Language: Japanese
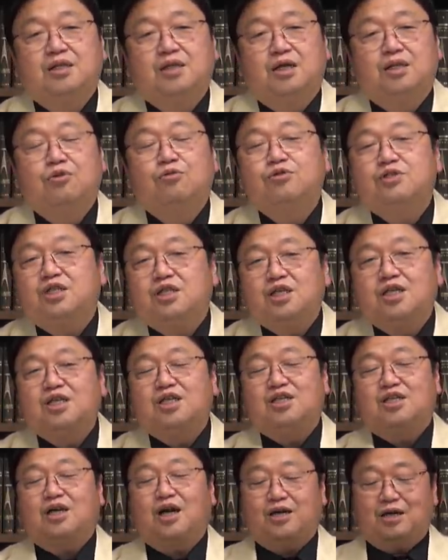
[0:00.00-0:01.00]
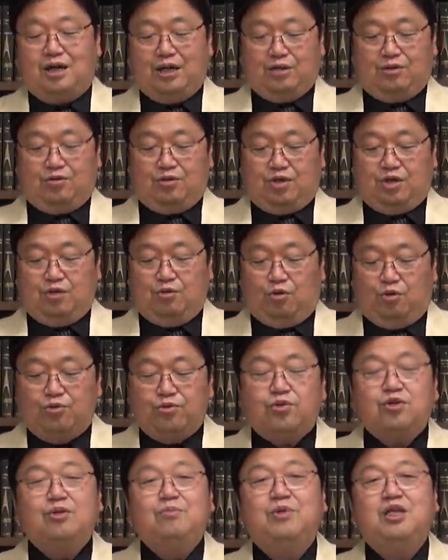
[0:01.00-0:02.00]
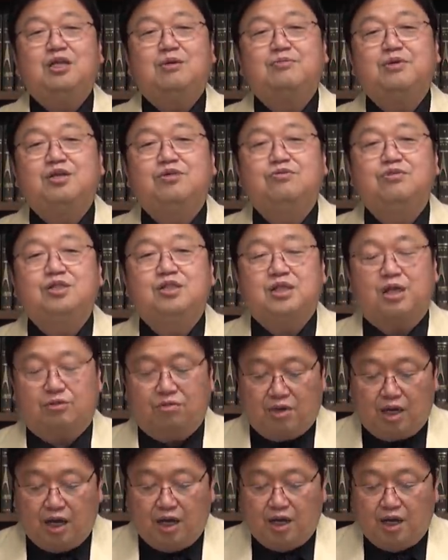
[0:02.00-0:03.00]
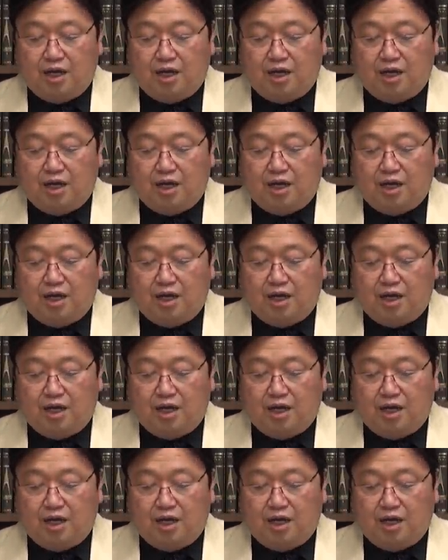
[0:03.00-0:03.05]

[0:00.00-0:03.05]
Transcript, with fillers: 後に引き上げられた時に本当にみんなびっくりしたのが、